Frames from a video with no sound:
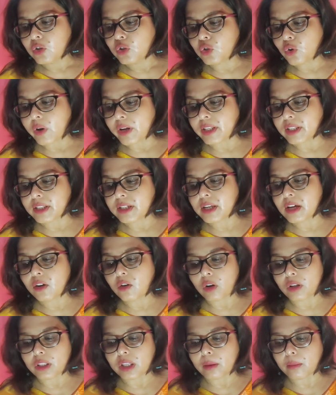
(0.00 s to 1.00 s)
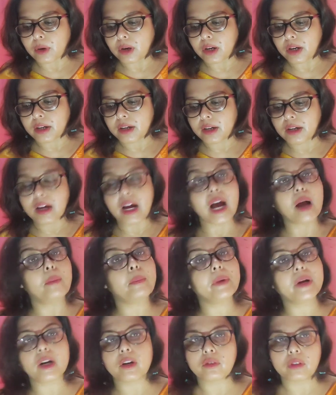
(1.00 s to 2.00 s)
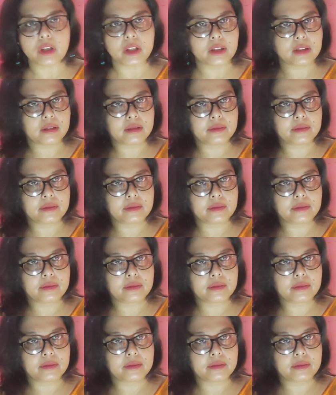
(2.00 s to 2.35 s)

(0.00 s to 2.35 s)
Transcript: চয়েস নিয়ে কথা বলার আপনারও নেই